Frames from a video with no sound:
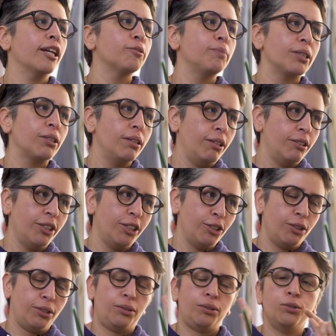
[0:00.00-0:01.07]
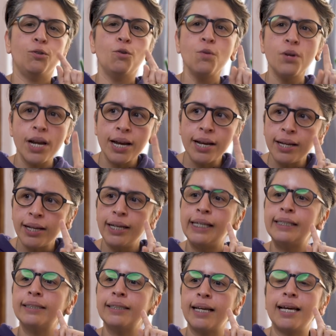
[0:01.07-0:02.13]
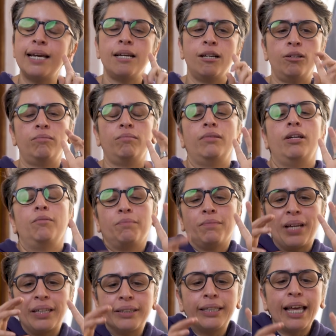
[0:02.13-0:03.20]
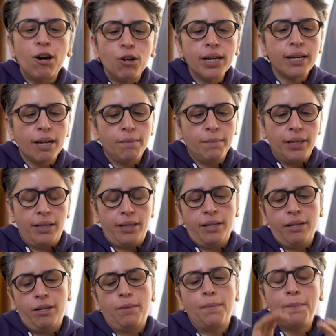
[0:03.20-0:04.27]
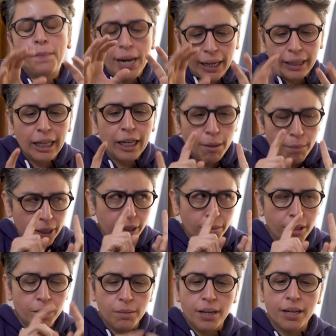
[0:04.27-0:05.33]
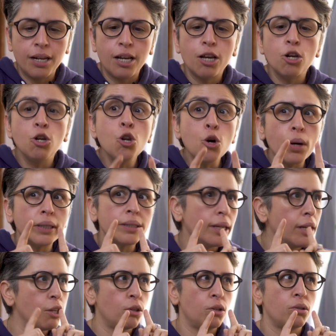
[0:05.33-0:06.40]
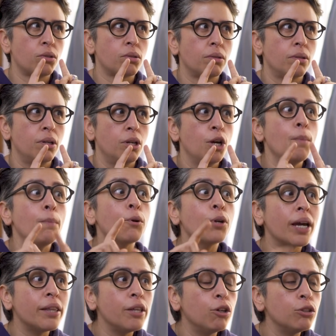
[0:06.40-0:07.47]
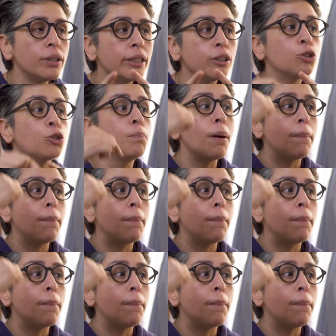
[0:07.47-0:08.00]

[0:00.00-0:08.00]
al respecto del niño Dios. Una es que teóricamente, prácticamente más bien, no es el niño Dios, porque Dios es su